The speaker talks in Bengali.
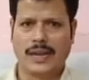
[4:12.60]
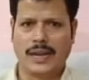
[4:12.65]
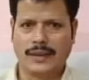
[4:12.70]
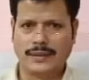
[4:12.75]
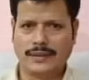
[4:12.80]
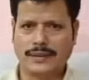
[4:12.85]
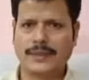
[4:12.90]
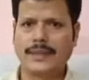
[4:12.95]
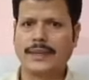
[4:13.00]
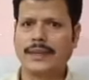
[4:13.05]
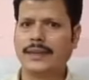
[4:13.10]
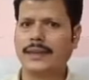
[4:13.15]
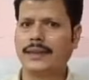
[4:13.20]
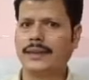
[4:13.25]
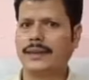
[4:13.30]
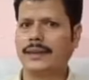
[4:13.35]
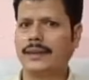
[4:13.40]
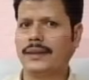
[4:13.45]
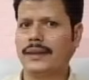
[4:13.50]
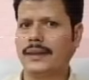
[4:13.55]
আজকে
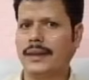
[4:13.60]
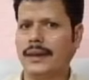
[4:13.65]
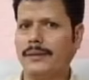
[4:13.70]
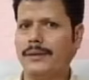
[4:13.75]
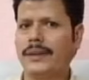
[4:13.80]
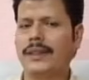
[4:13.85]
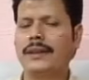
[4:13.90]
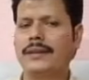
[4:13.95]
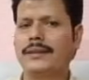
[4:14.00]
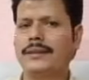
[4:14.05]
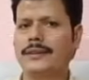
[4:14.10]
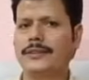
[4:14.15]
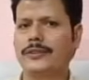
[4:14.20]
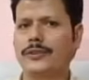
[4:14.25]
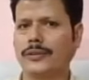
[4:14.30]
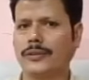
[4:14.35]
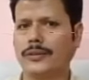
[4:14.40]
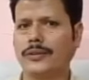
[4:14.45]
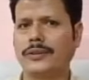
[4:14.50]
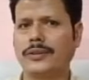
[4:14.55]
আমাদের যে
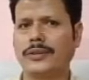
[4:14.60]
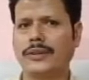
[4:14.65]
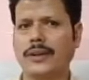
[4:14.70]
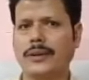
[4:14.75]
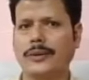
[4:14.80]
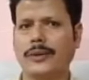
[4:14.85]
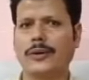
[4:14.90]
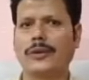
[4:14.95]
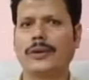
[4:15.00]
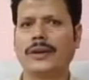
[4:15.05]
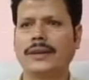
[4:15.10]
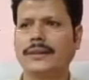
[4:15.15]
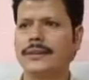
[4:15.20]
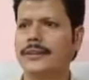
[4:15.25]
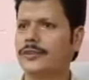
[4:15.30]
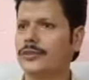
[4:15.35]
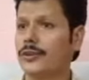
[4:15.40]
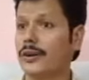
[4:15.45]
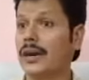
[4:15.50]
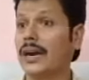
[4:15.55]
সদস্যতা গ্রহণের
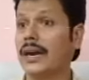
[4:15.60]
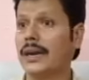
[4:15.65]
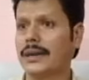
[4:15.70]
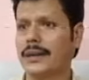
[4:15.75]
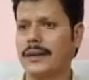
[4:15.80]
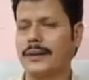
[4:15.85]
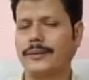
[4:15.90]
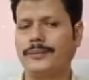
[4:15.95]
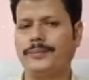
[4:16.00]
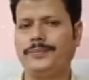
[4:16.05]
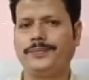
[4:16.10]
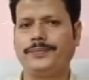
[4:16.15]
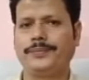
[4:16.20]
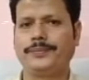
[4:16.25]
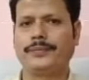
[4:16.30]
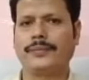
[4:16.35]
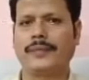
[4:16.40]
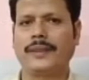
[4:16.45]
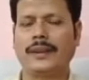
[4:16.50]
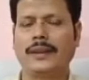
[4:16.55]
যে সংখ্যাটা
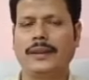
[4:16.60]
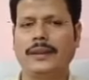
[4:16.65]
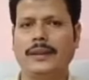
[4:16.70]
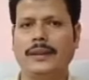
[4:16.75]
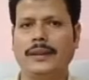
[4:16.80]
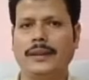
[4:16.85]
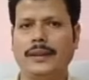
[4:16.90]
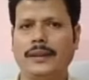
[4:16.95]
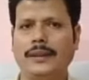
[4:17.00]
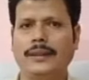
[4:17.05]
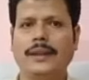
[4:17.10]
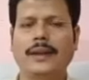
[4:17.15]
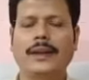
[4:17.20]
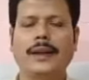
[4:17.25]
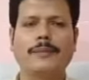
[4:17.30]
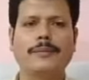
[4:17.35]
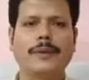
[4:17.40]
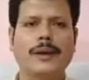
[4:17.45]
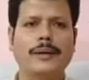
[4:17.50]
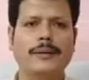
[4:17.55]
এই থেকে
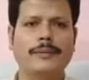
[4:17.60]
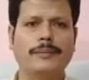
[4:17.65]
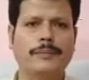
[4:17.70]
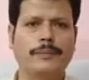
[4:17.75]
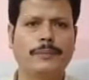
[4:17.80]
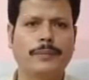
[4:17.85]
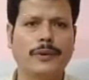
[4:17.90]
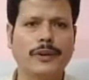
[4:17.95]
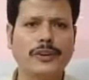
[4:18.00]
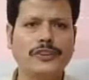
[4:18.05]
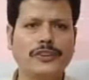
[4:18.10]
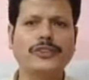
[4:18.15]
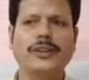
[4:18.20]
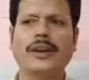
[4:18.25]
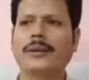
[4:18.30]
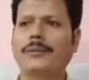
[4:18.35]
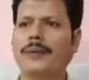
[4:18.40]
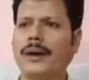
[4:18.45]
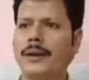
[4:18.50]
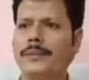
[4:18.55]
আমরা
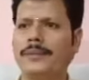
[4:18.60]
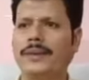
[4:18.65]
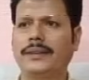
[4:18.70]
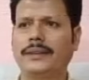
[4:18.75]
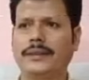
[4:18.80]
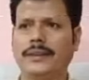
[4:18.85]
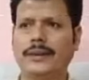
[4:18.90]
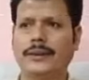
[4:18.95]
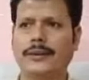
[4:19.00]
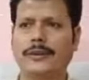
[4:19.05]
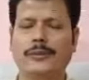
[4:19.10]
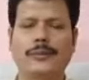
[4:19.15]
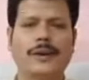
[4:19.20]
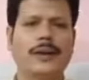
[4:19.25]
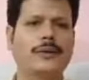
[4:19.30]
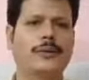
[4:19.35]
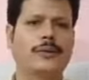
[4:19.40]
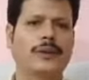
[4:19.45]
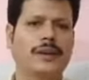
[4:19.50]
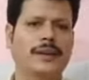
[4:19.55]
পরিষ্কারভাবে সেটা
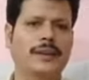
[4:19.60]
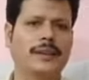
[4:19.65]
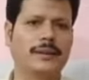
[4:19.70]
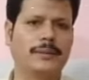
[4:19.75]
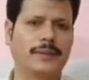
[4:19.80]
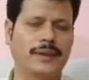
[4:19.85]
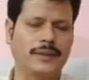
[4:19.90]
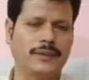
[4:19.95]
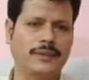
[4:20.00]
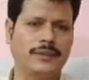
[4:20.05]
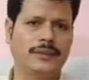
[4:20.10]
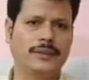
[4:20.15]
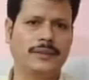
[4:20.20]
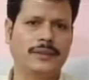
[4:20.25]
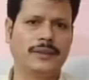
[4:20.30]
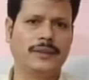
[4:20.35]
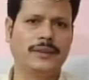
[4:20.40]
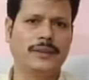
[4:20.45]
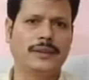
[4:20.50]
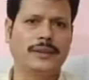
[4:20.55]
অনুমান করে নিতে পারছি
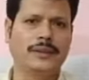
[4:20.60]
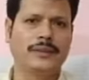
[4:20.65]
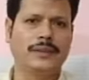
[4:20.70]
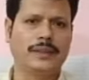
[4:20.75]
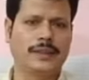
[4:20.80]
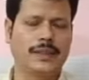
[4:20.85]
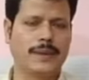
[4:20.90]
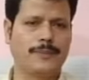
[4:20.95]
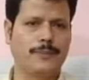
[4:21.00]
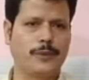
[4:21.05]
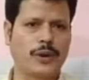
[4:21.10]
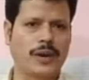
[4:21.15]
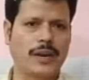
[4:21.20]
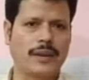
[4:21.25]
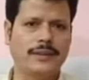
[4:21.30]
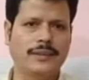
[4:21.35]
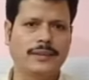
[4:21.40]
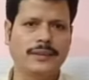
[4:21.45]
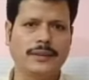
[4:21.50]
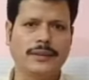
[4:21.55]
যে ত্রিপুরা
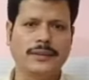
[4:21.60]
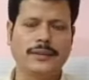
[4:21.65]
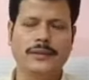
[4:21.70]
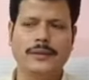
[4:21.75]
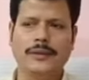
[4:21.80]
রাজ্যের